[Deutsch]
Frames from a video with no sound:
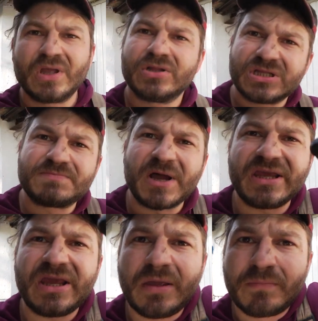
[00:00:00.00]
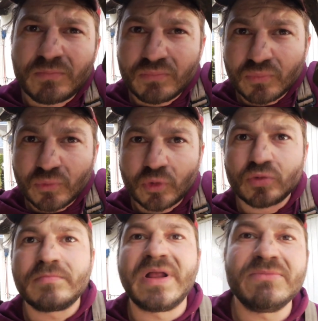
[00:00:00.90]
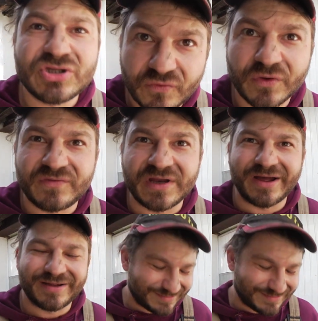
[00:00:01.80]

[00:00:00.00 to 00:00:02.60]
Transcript: Das mache ich eben und melde mich sofort wieder.